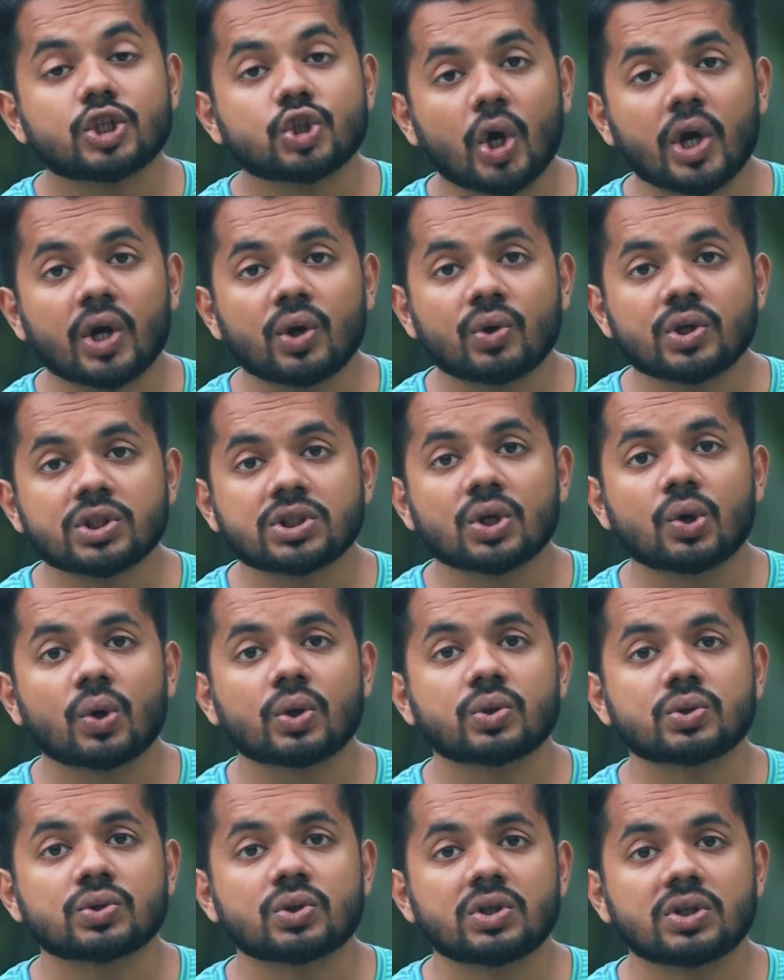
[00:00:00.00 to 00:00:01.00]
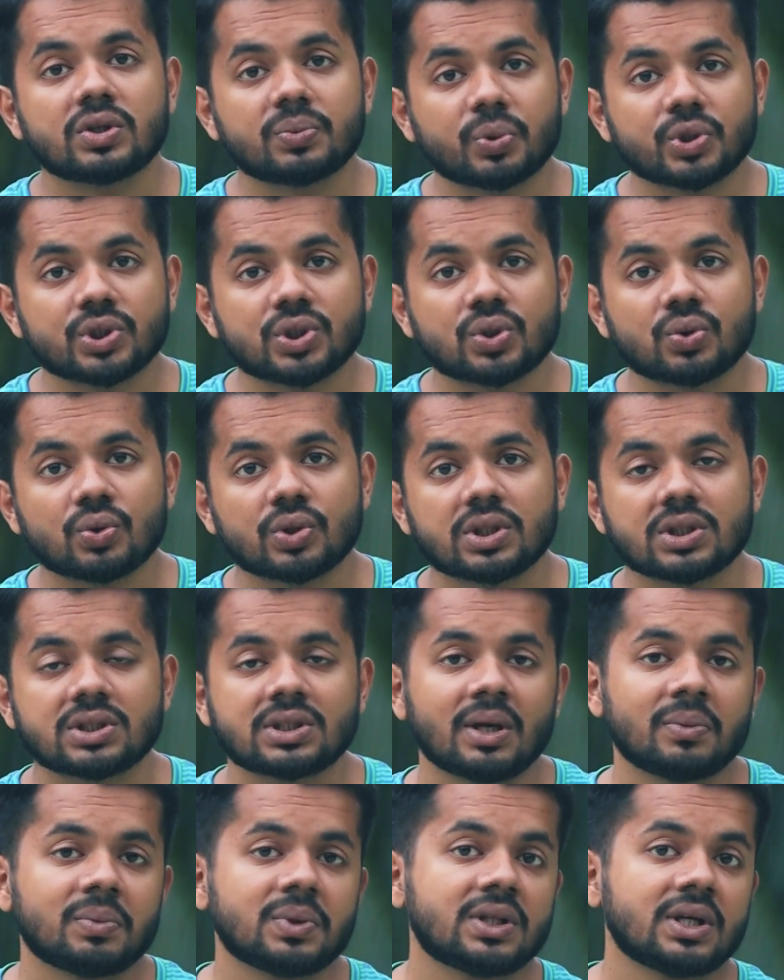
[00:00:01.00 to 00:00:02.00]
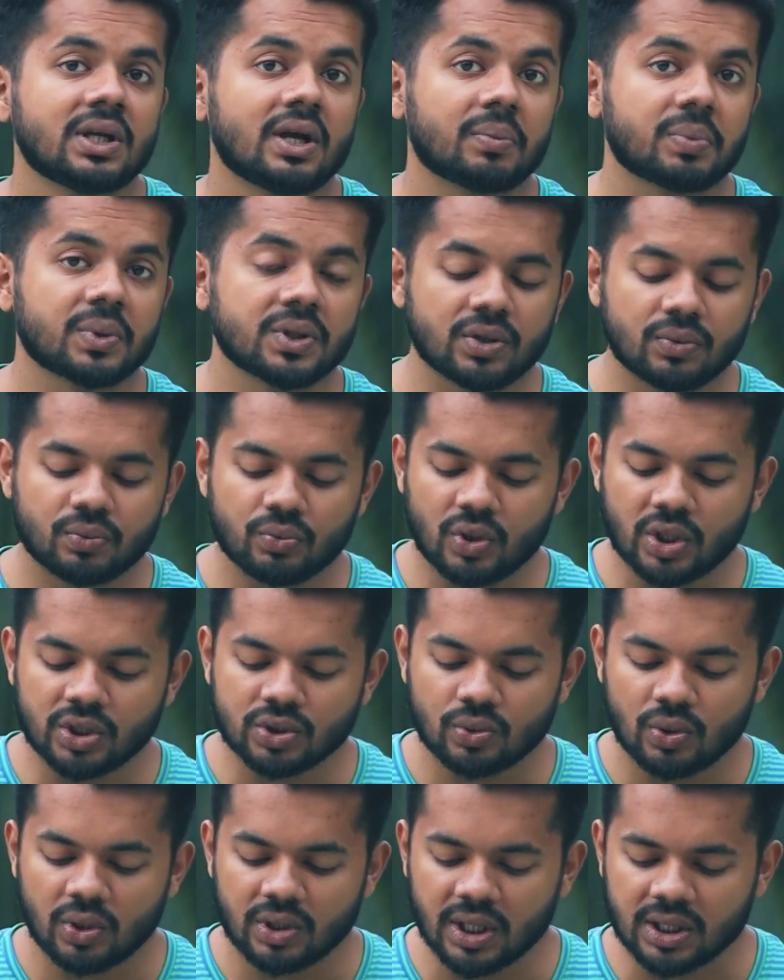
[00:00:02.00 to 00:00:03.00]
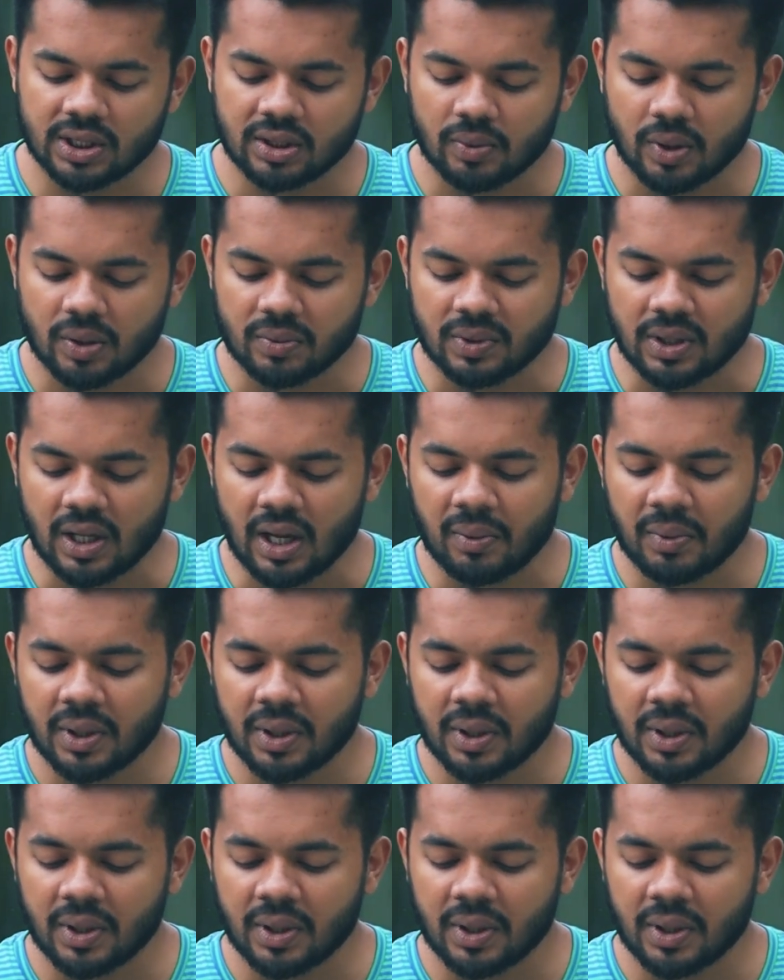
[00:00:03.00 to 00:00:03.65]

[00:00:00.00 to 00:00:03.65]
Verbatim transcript: জয়েন হয়েছে কতজন ডিপোজিট করতেছে এভরিথিং আপনাদের বোনাসগুলো দেখতে পারবেন